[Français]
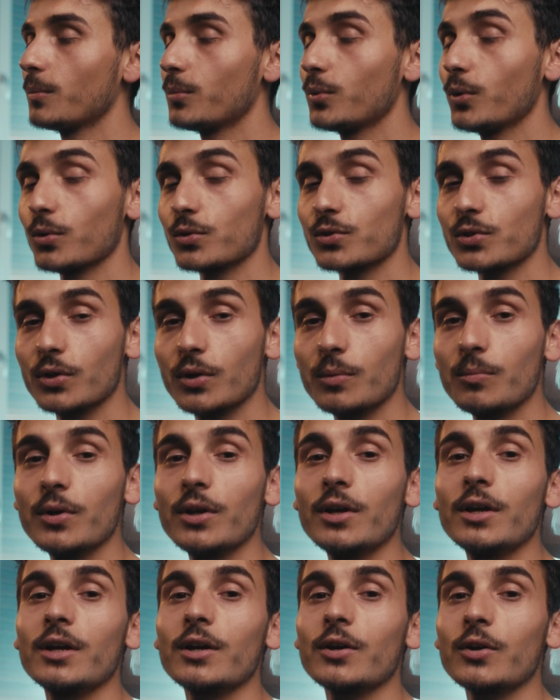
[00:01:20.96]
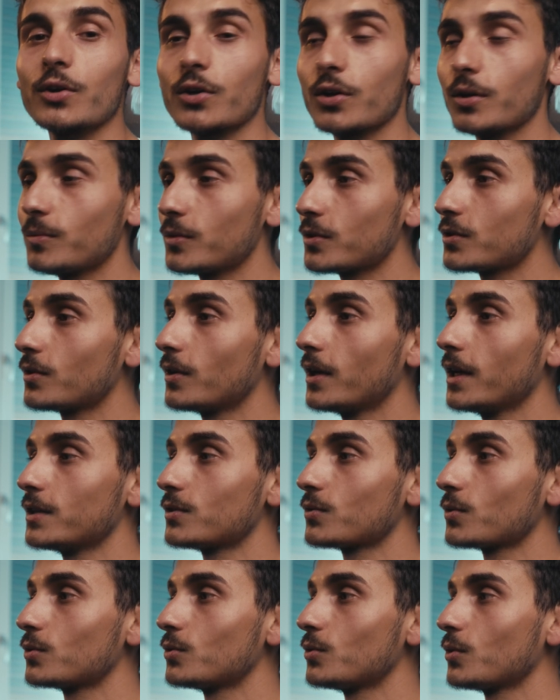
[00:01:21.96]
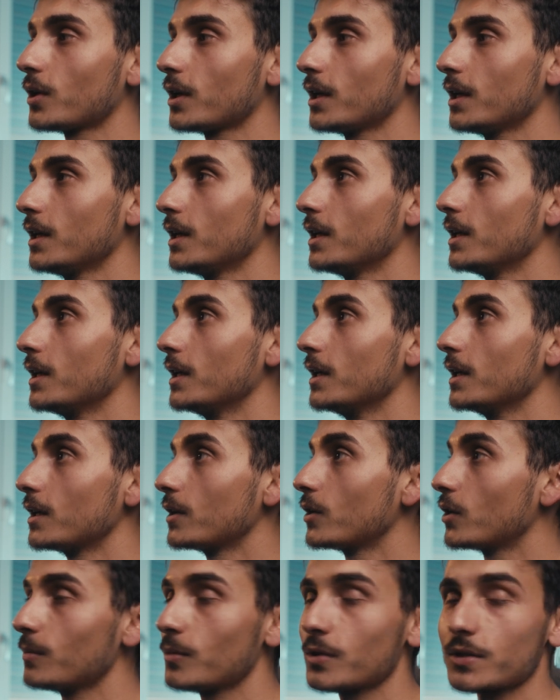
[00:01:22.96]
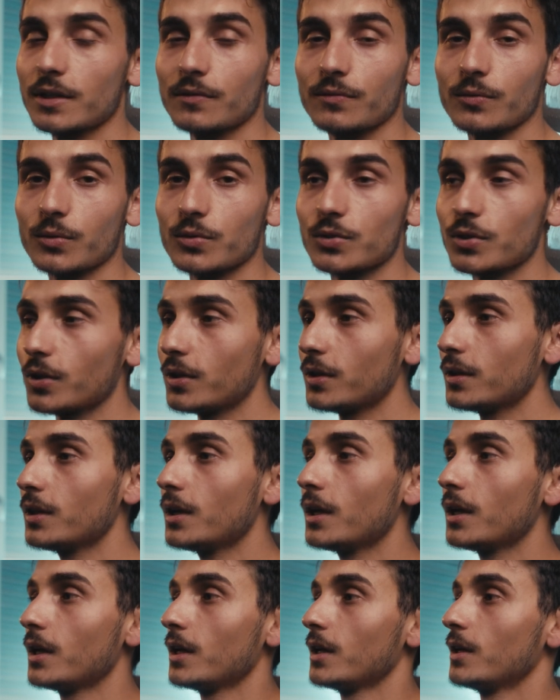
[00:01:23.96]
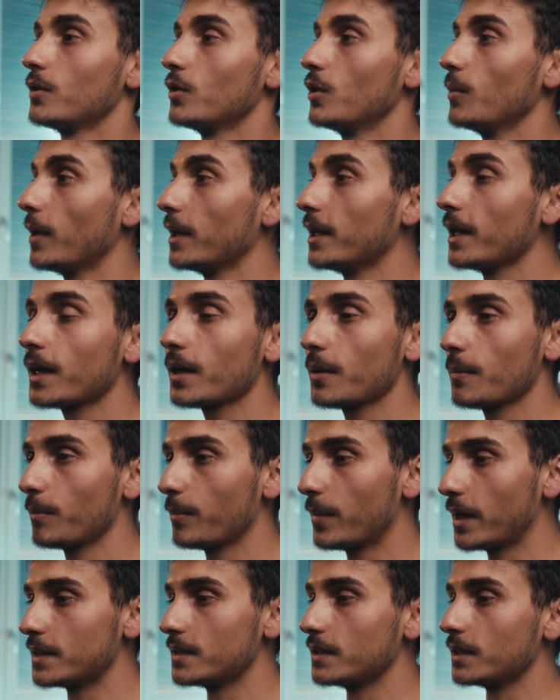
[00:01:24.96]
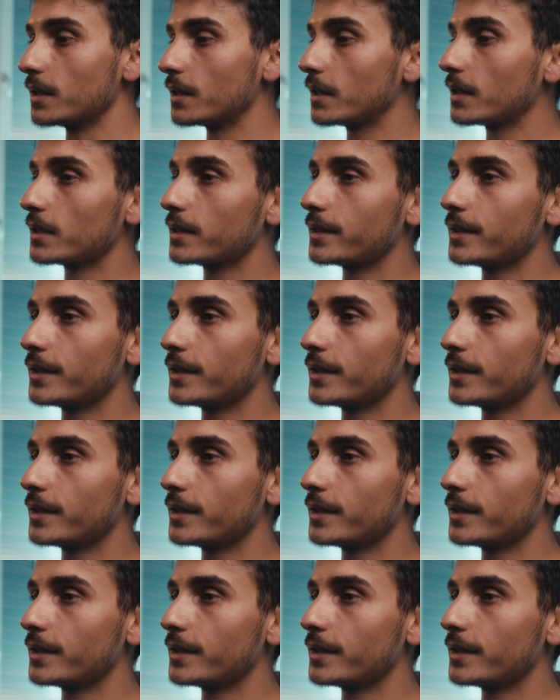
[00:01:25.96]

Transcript: un peu ensemble comment cela est structuré et comment ça fonctionne de manière basique.